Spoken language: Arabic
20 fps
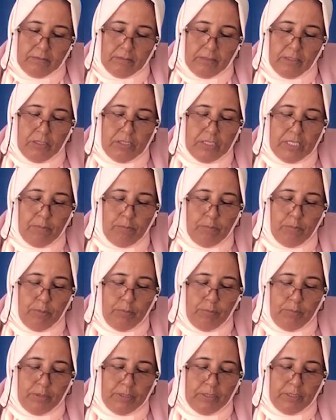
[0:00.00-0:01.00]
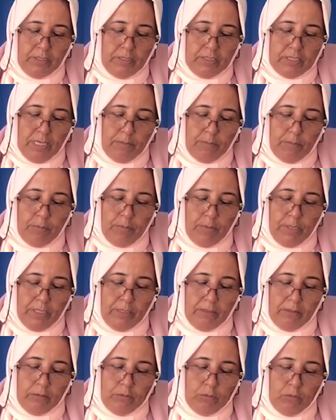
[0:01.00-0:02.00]
يسبب آه، سبب آه،
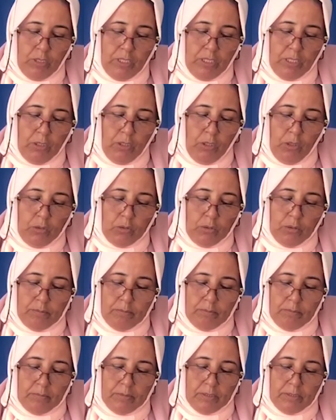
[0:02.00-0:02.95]
هو الحكم